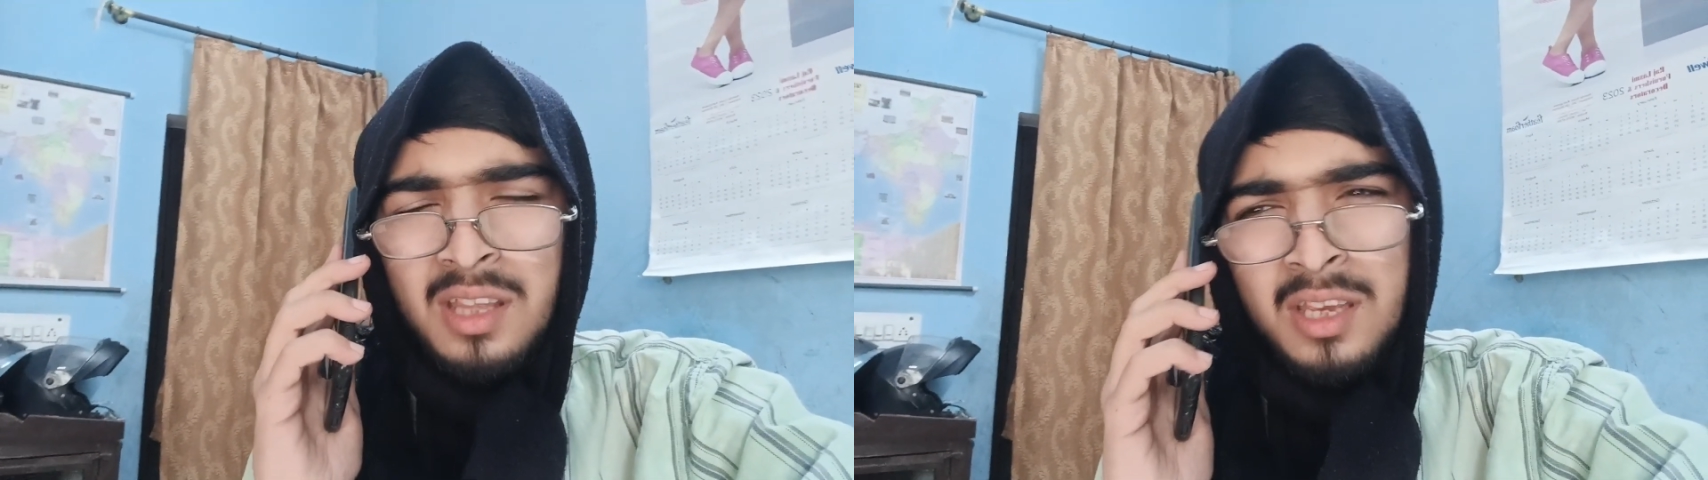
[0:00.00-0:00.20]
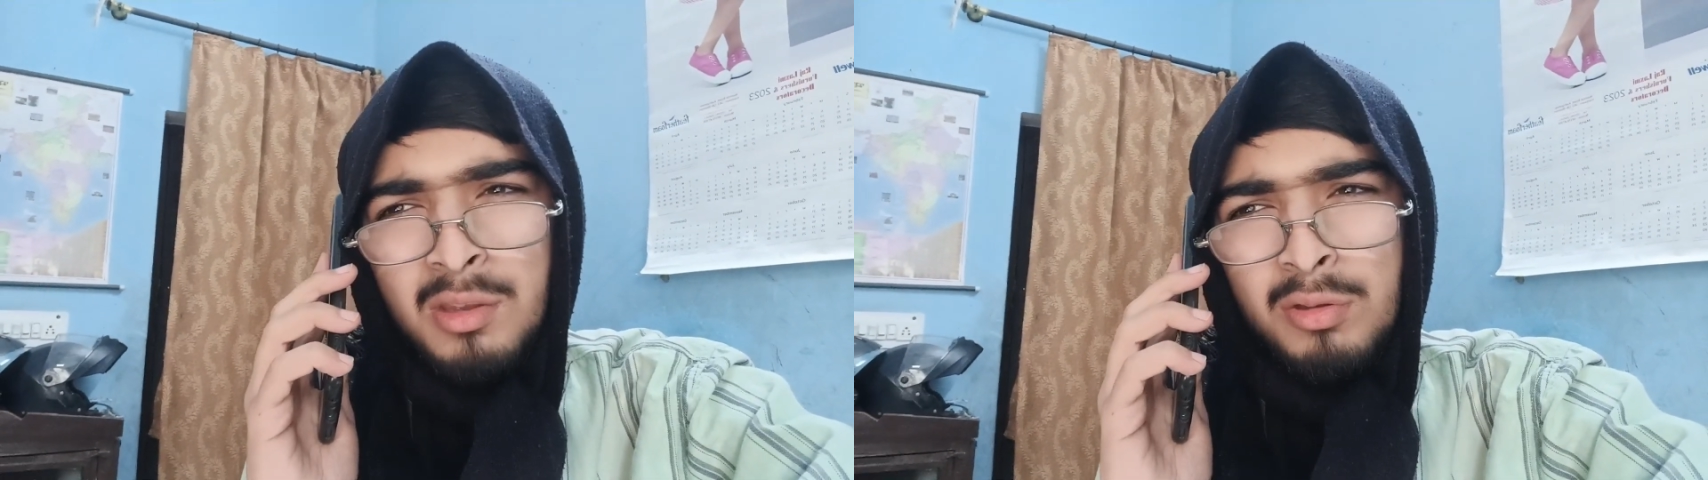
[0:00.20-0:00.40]

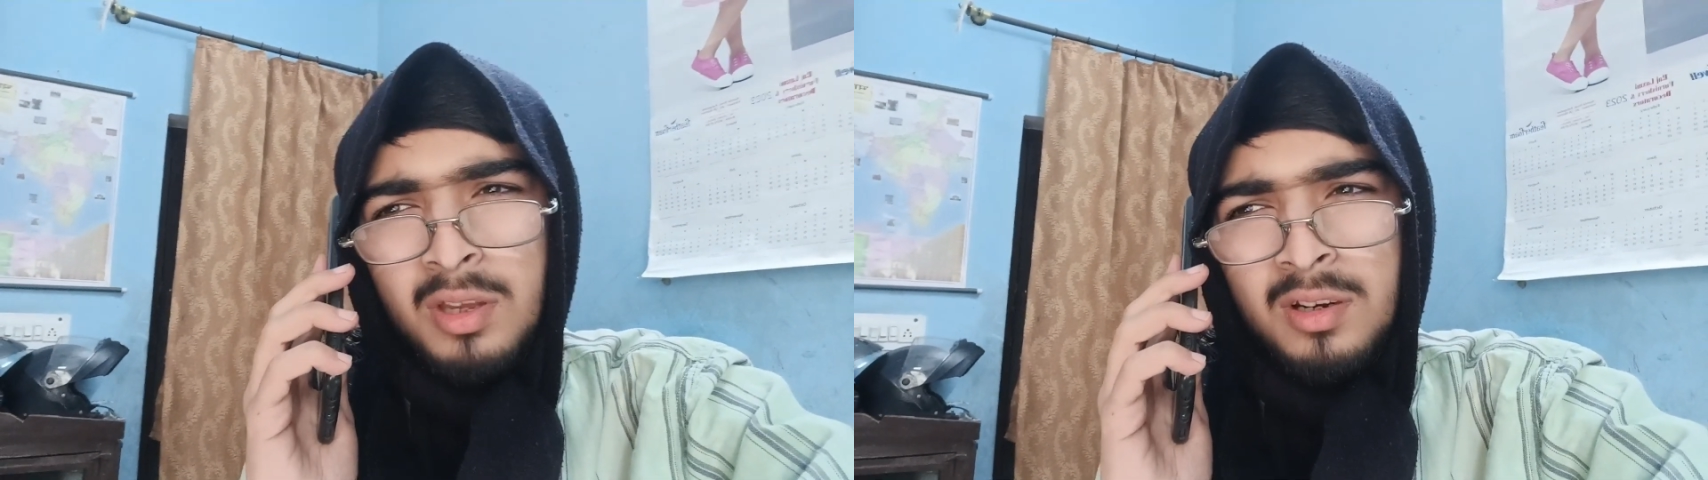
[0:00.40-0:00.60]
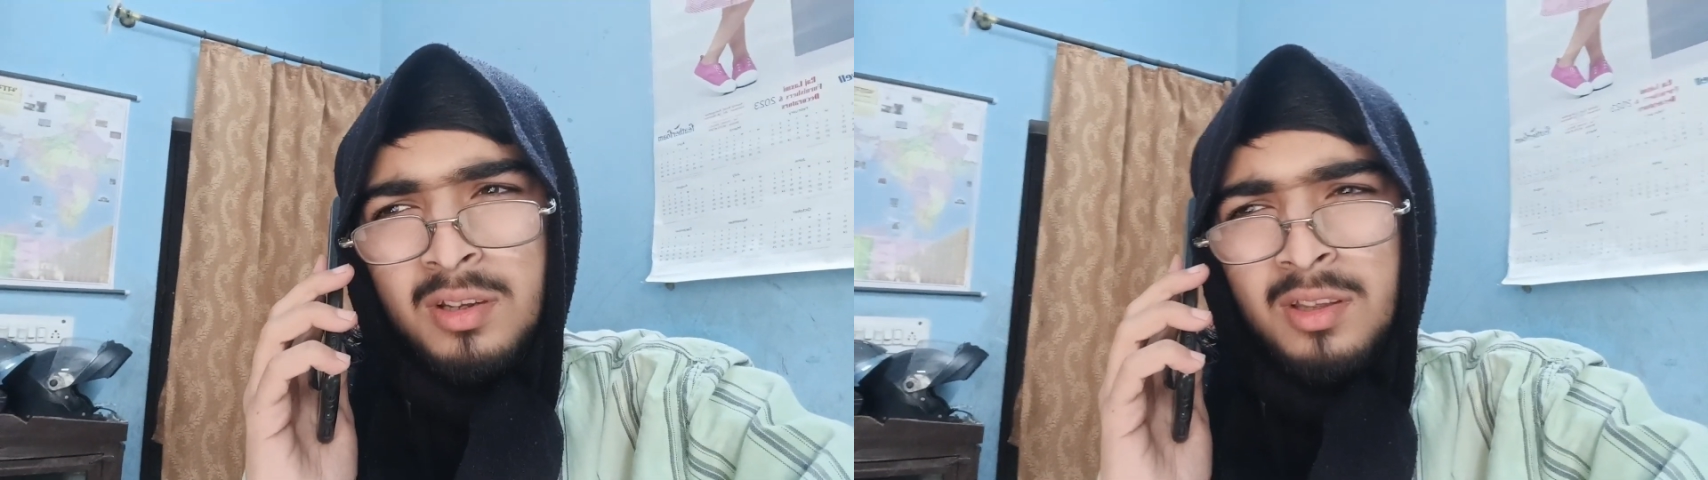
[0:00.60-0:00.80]
थैंक यू
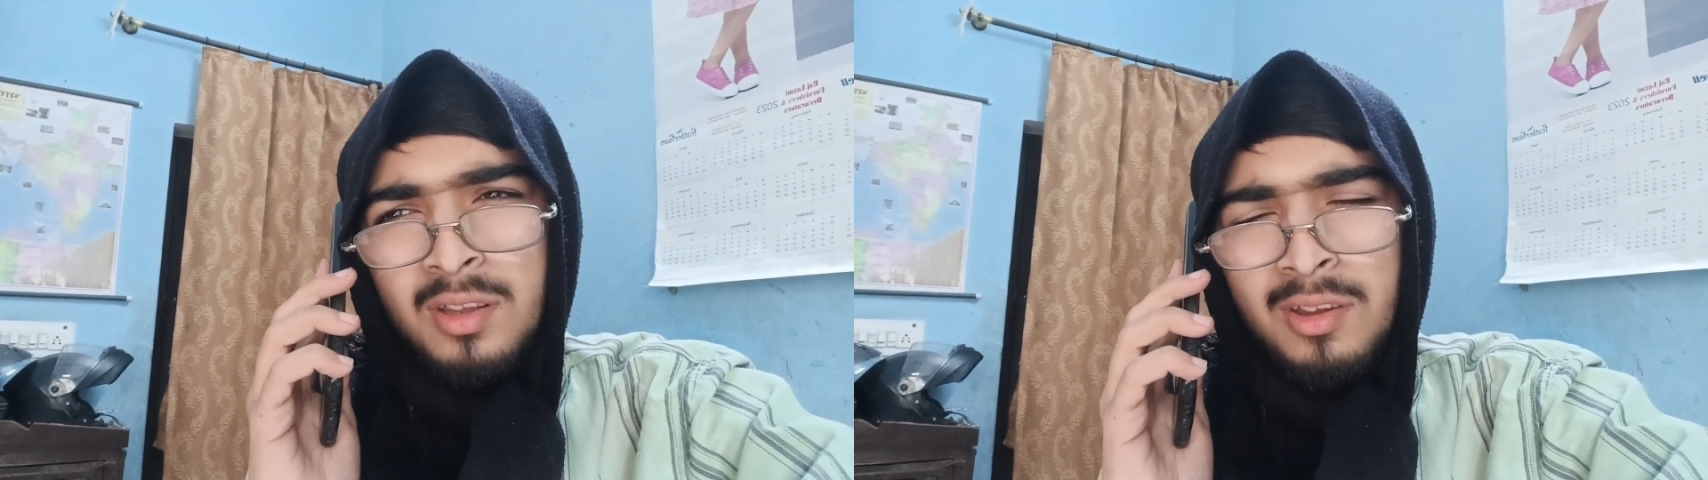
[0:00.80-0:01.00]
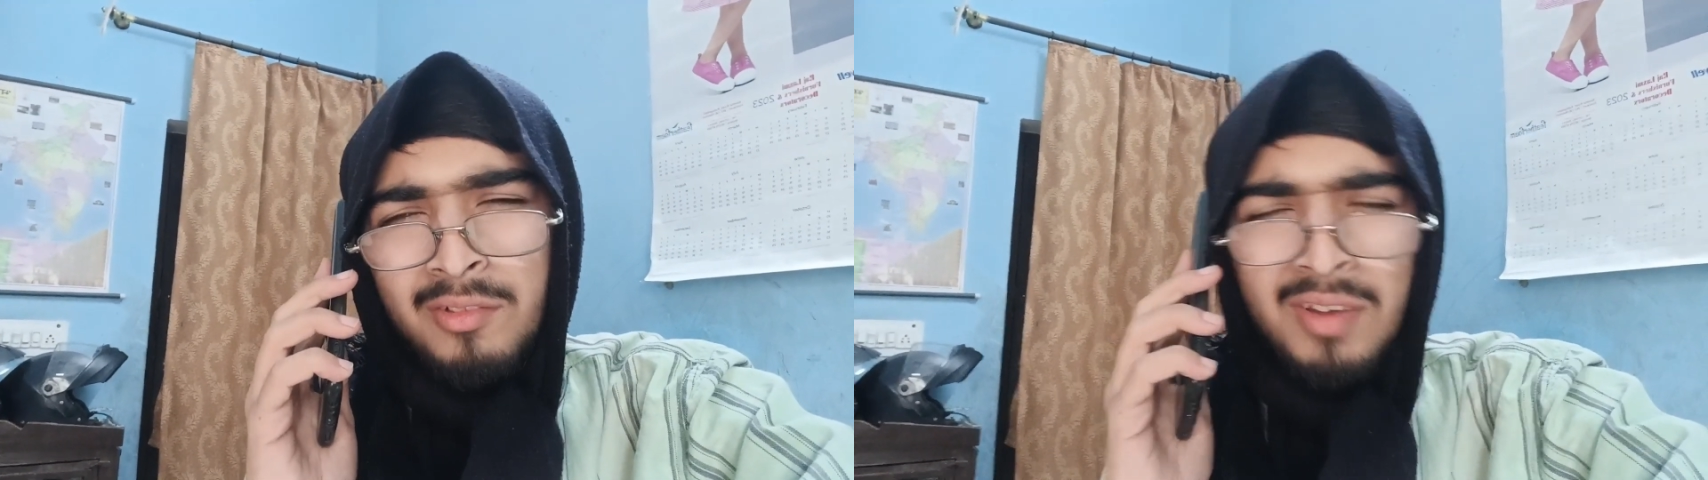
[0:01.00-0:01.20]
सर
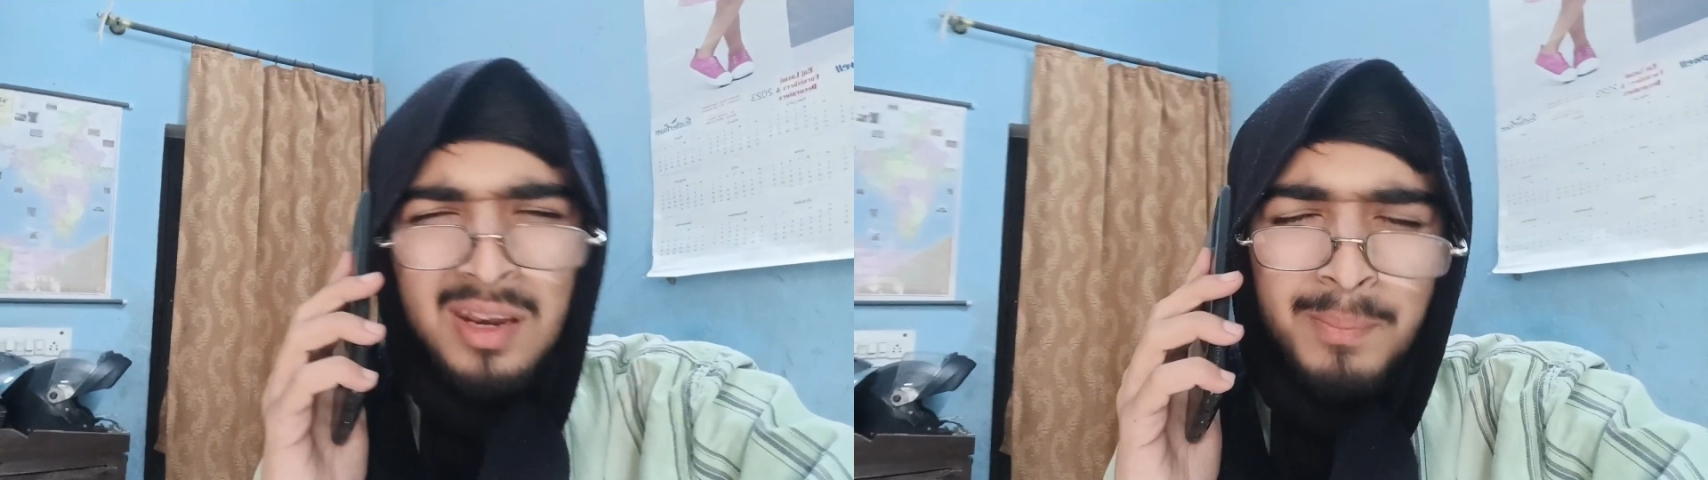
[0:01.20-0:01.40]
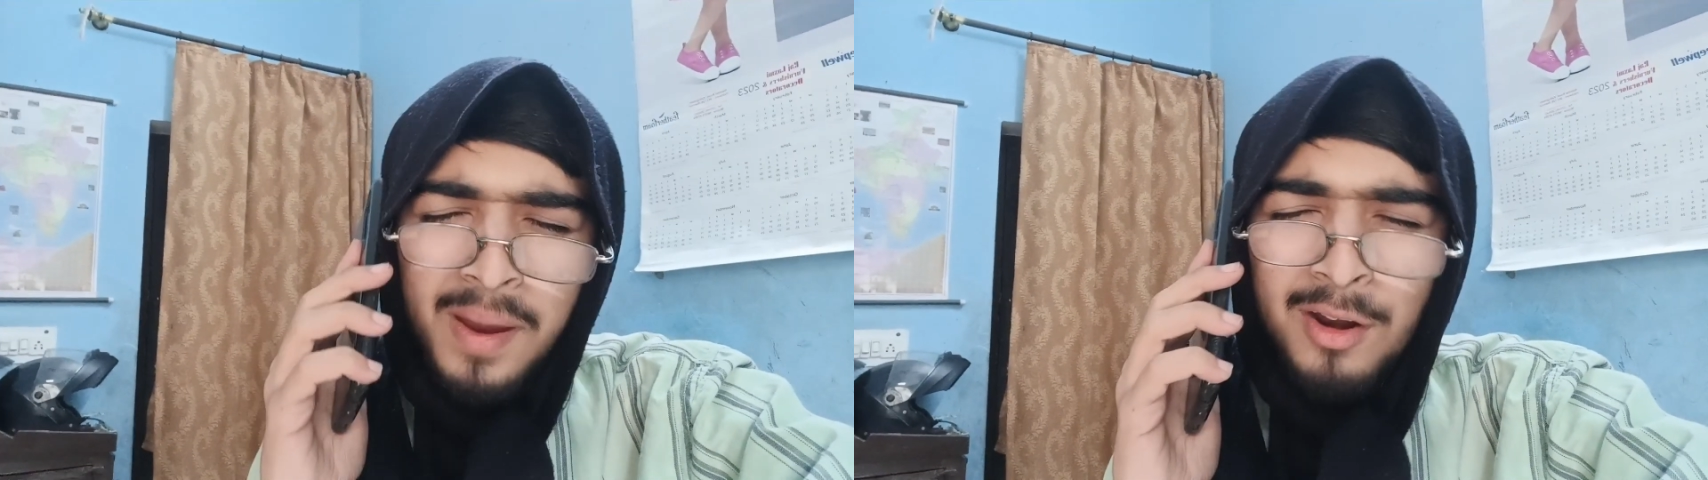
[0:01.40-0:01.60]

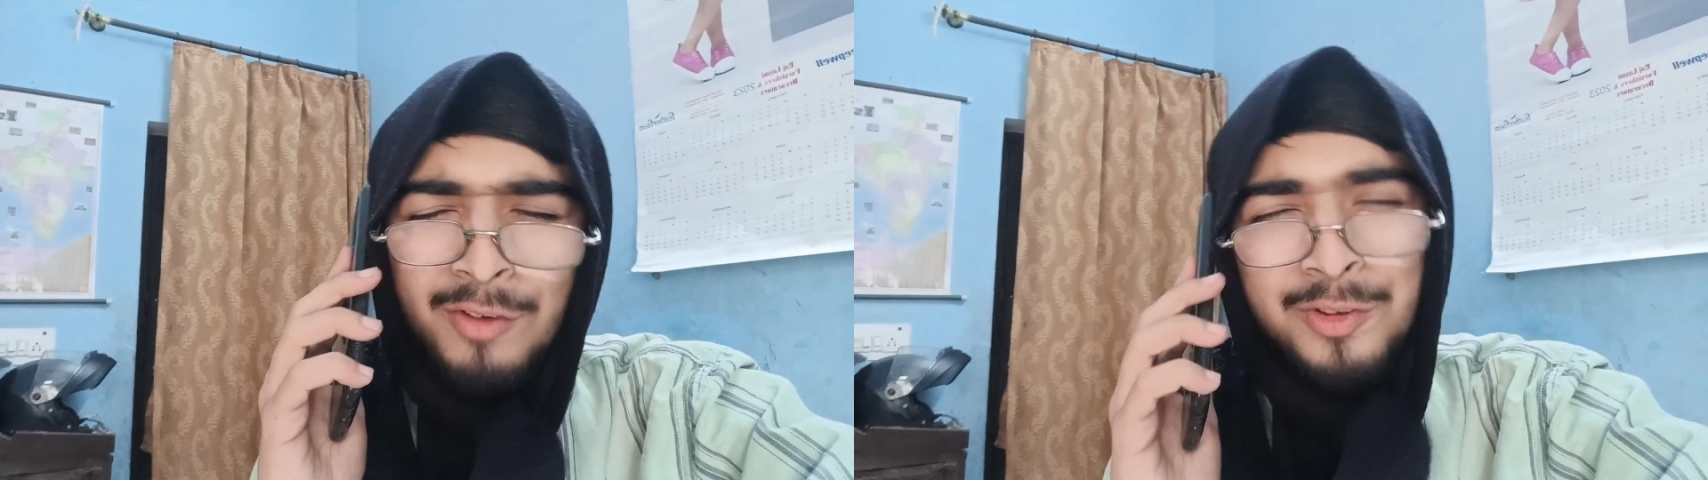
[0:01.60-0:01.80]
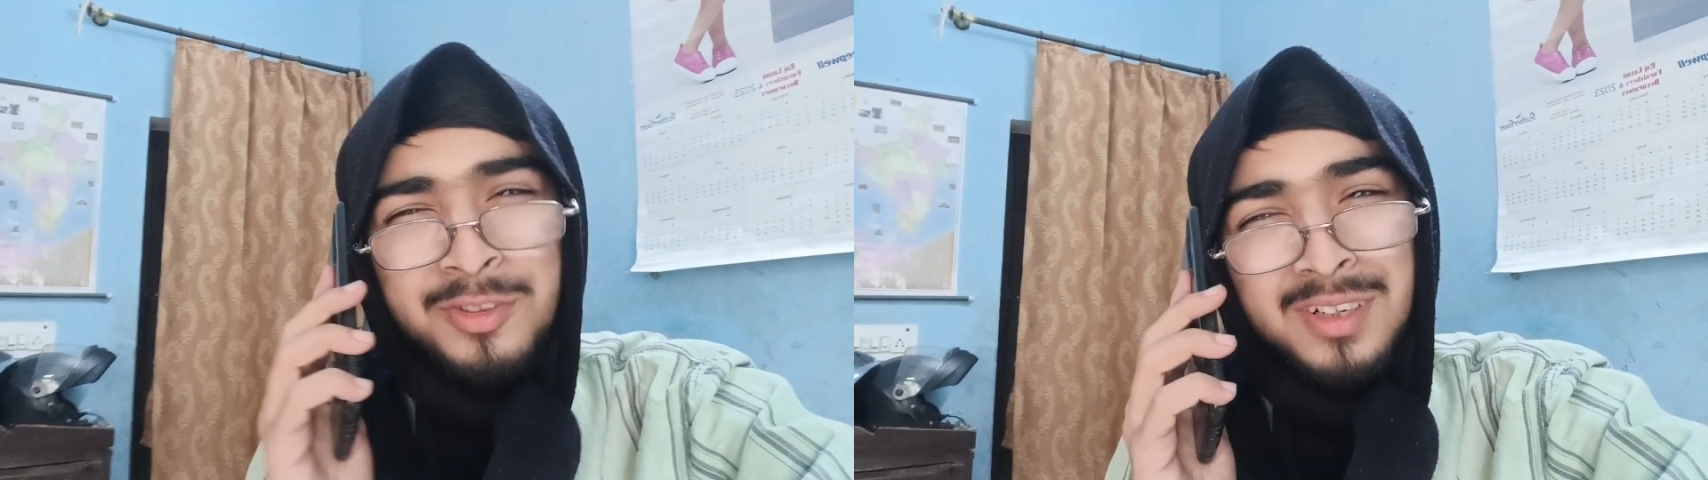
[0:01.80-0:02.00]
वेरी बैड
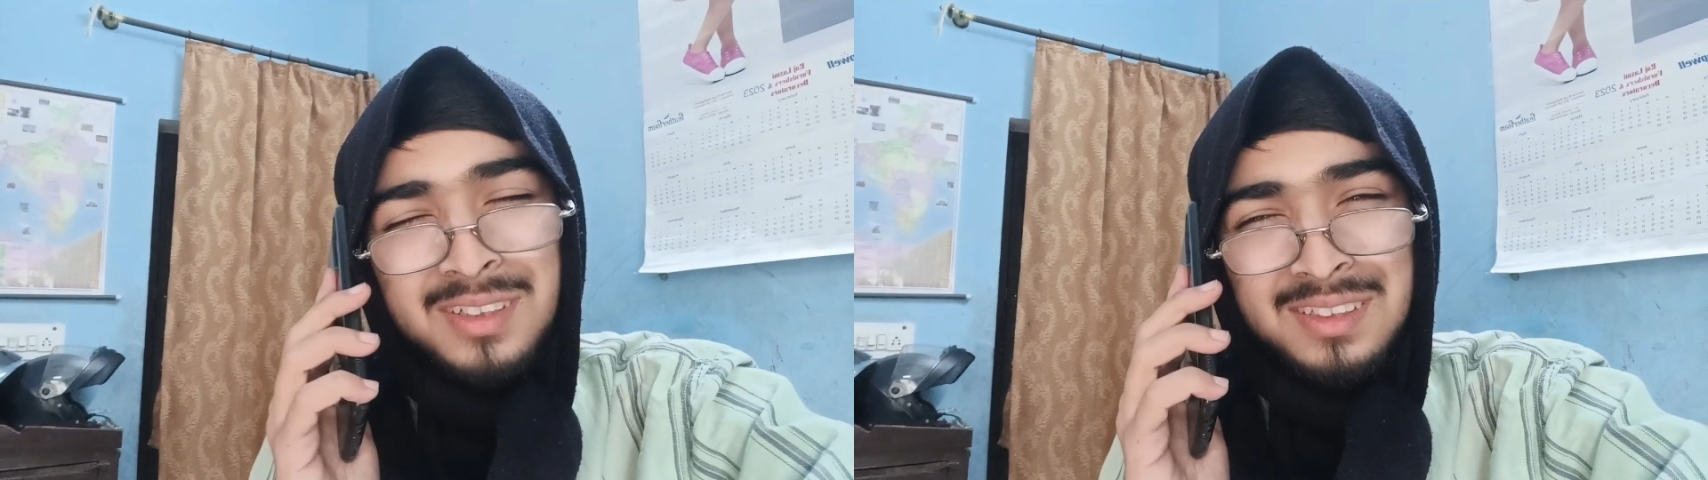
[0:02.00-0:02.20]
ऑफ यू सर